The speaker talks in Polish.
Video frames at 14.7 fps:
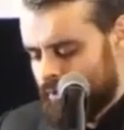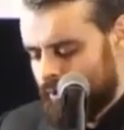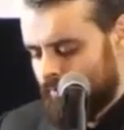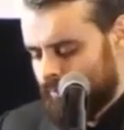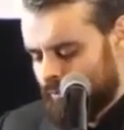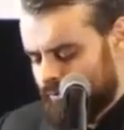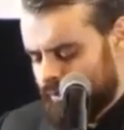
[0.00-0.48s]
w
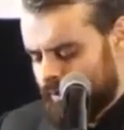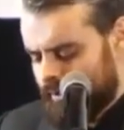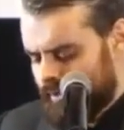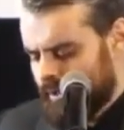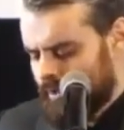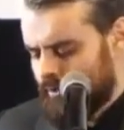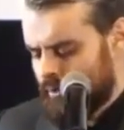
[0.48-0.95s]
życie
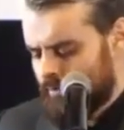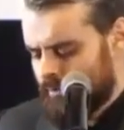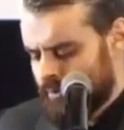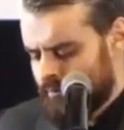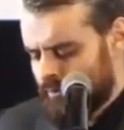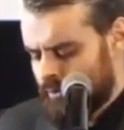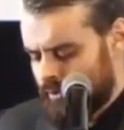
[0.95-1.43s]
powszechnego i
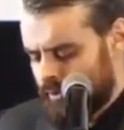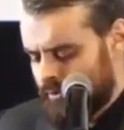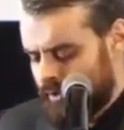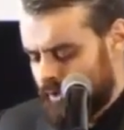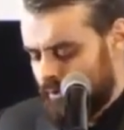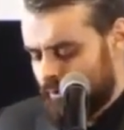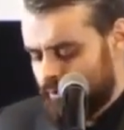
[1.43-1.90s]

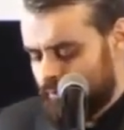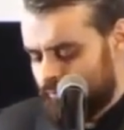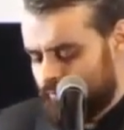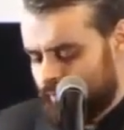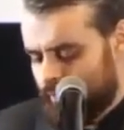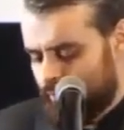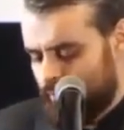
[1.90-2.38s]
bezpośredniego i
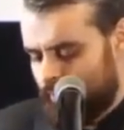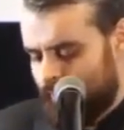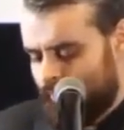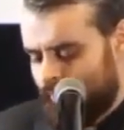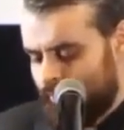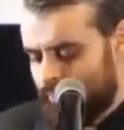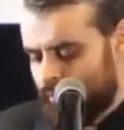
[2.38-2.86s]
równego
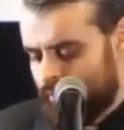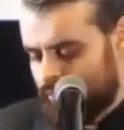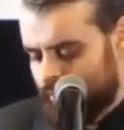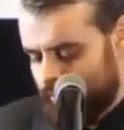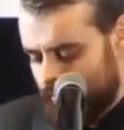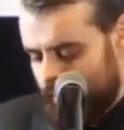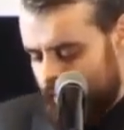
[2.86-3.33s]
prawa
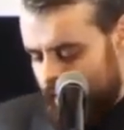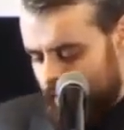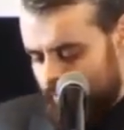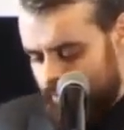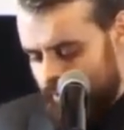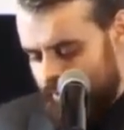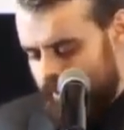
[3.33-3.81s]
wyborczego
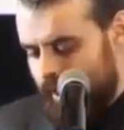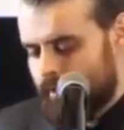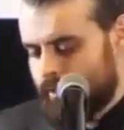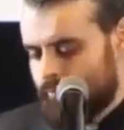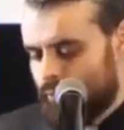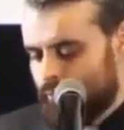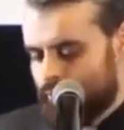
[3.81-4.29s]
przy
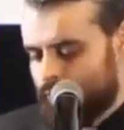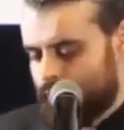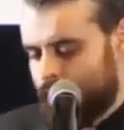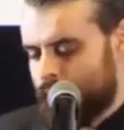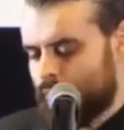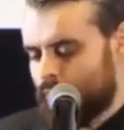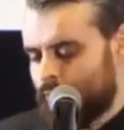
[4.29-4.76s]
tajnym
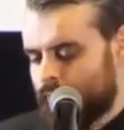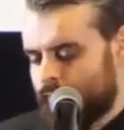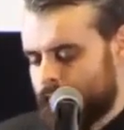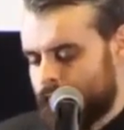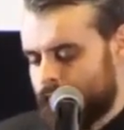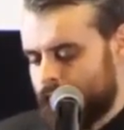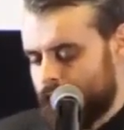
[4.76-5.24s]
głosowaniu
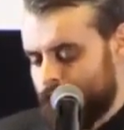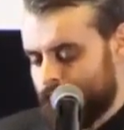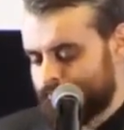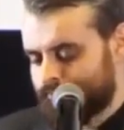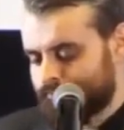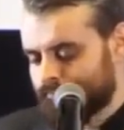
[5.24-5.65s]
obywateli.